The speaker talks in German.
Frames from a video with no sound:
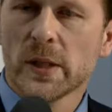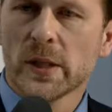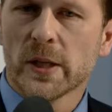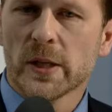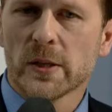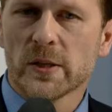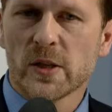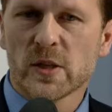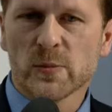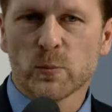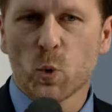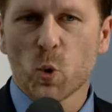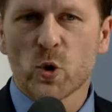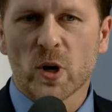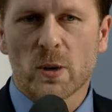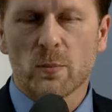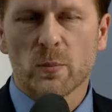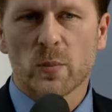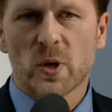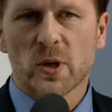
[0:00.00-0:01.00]
In diesem
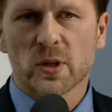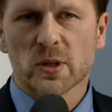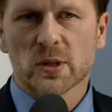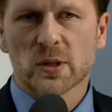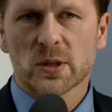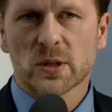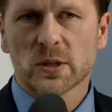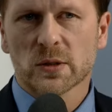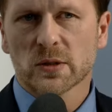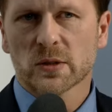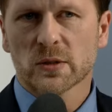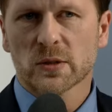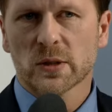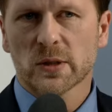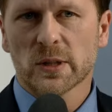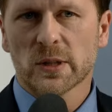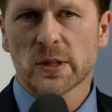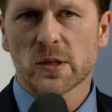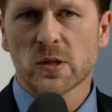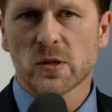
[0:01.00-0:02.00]
Programmbeirat
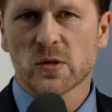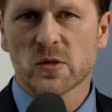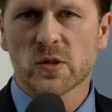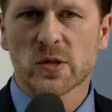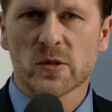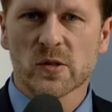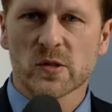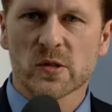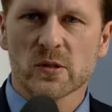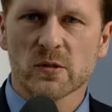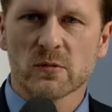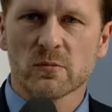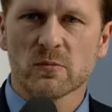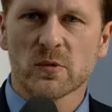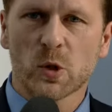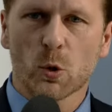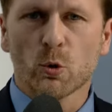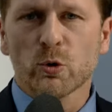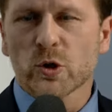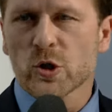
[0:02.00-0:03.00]
äh, sitzen
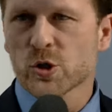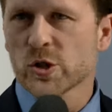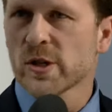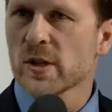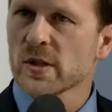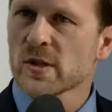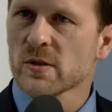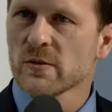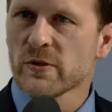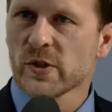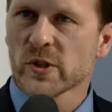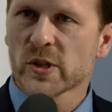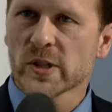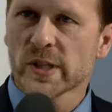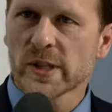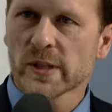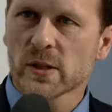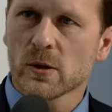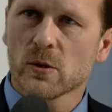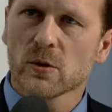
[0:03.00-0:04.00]
die unterschiedlichsten
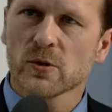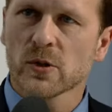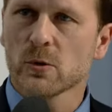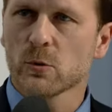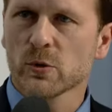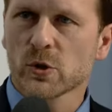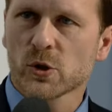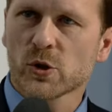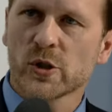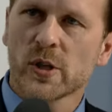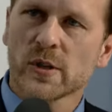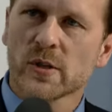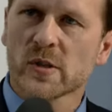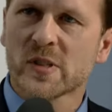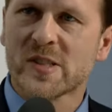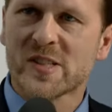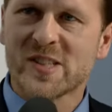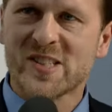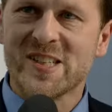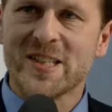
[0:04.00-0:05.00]
Vertreter aus den
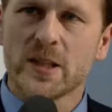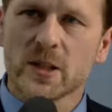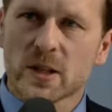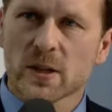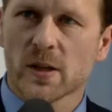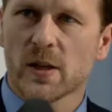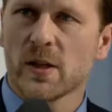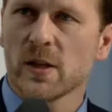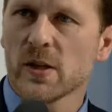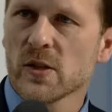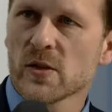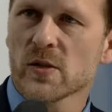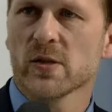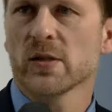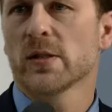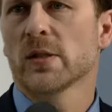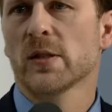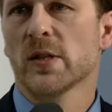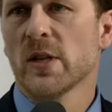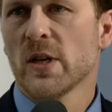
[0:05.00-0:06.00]
unterschiedlichsten
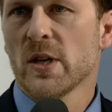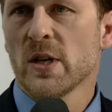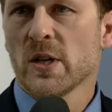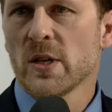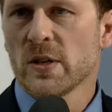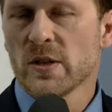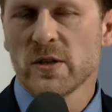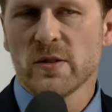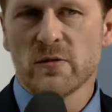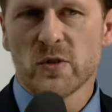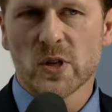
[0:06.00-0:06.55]
Zielkreisen die